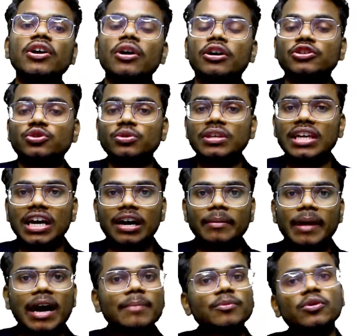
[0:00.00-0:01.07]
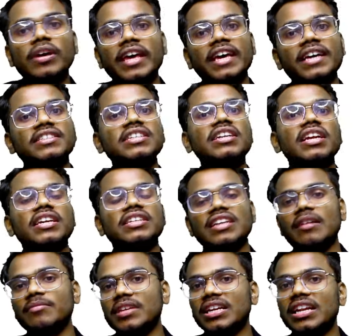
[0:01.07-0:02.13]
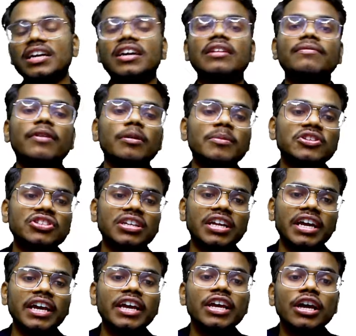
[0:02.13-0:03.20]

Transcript: और चूंकि अब आपको एग्जिट एग्जाम देना कंफर्मेशन है